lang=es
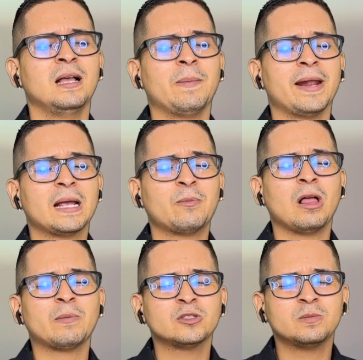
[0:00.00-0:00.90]
para que
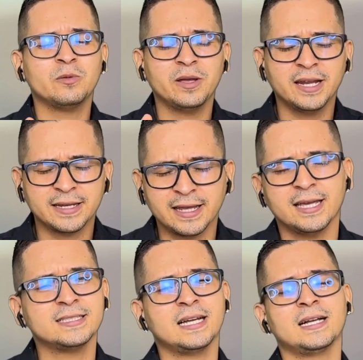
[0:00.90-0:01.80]
podamos vivir en
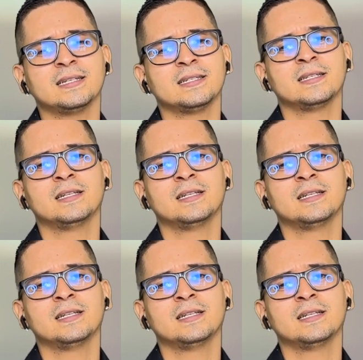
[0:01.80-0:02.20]
ella.